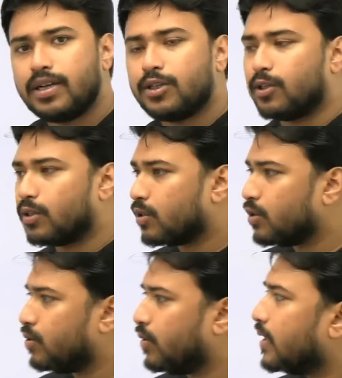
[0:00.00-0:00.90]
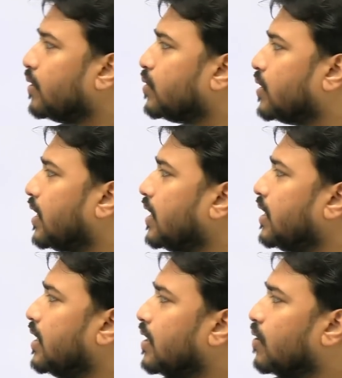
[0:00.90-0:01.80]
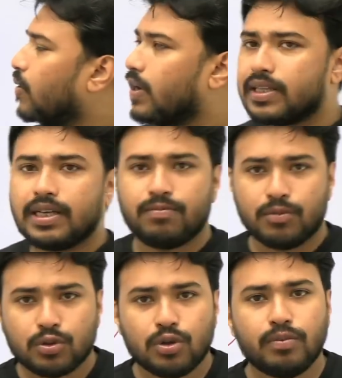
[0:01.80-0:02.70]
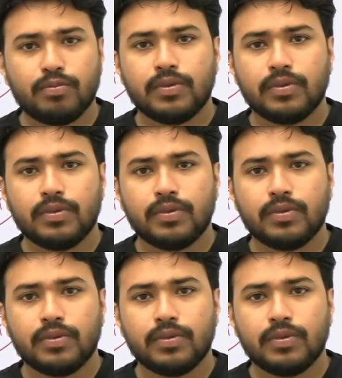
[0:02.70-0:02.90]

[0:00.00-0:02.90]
সতেরোশো চুয়াত্তর সালে কলকাতায় প্রথম